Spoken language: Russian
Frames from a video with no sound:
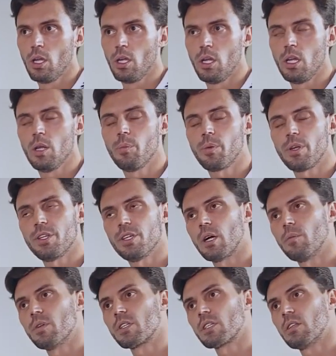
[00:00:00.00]
или прийти
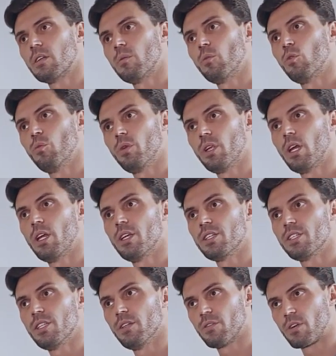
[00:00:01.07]
ко мне со словами «у меня
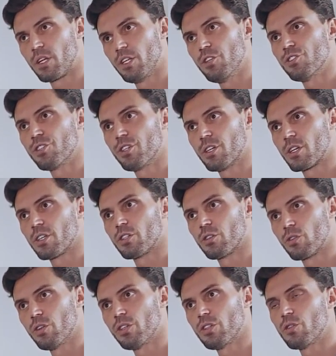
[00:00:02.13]
есть невротические
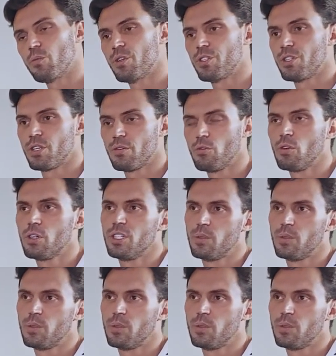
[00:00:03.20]
расстройства, у меня есть тревога,